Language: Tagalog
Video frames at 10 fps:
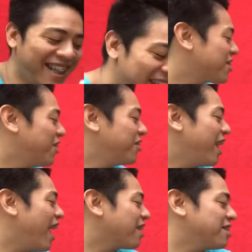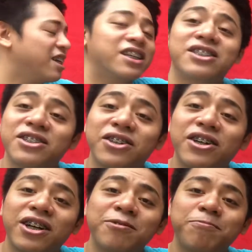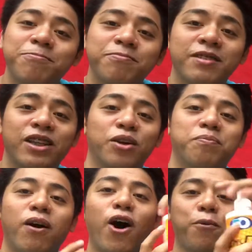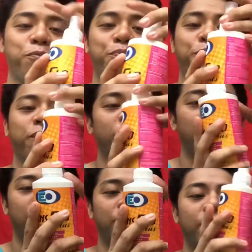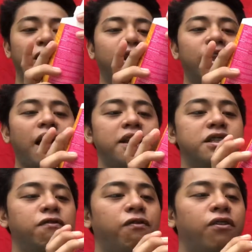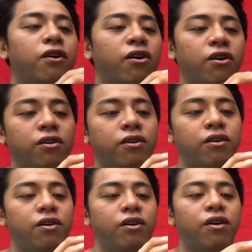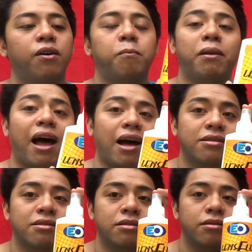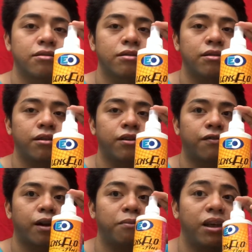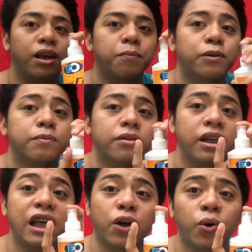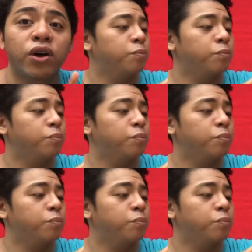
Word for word: So, next is yung ito po. Lens Flow Plus from EO. E EO.